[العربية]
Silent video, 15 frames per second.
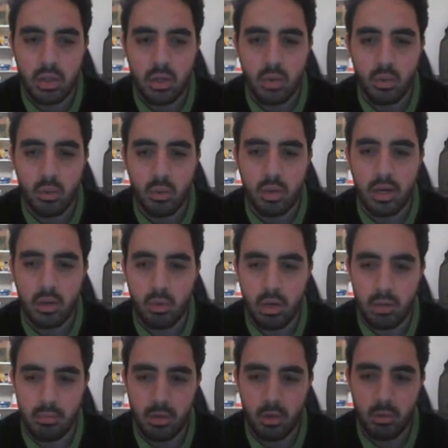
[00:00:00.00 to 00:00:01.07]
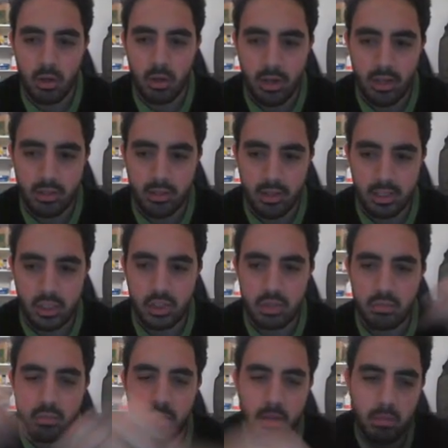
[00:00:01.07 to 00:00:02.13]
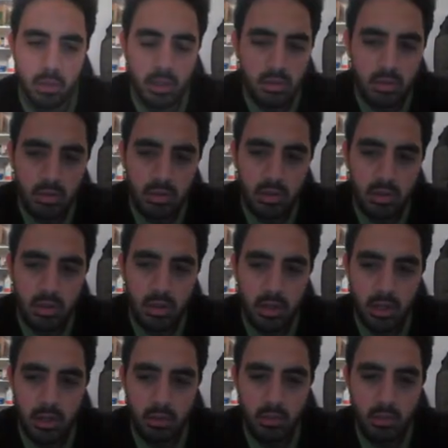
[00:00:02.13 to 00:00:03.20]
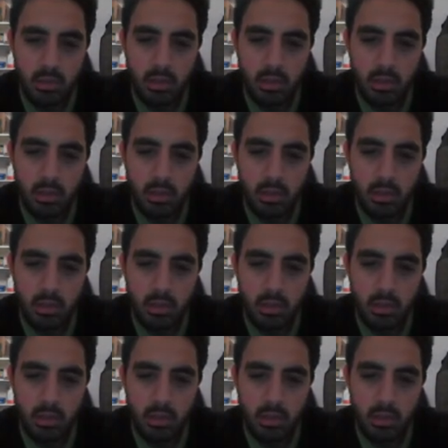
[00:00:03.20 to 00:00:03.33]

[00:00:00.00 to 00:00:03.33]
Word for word: واعمل لهم concatenation مع بعض حلو